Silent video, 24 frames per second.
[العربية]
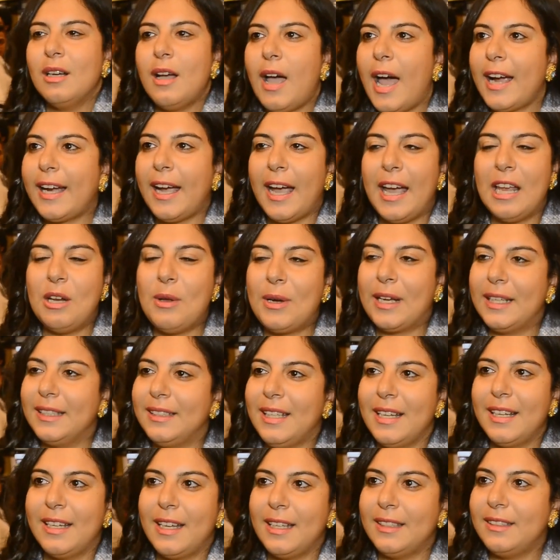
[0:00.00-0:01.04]
حاجه حلوه
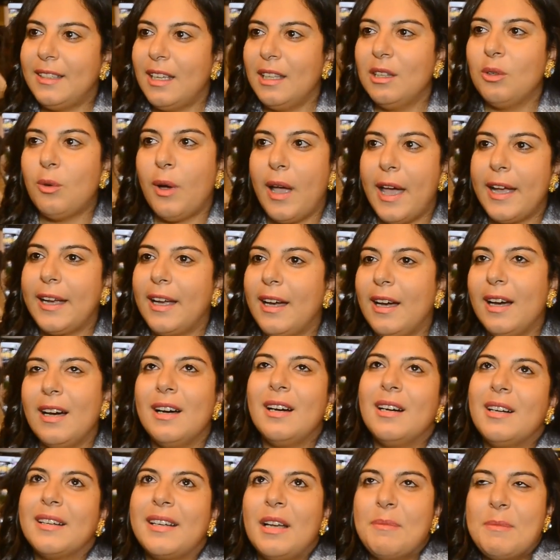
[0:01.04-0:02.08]
جدا جدا
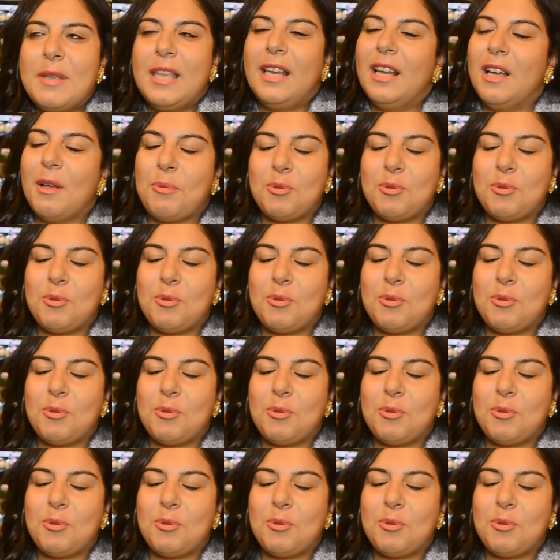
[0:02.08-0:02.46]
وحاجه جميله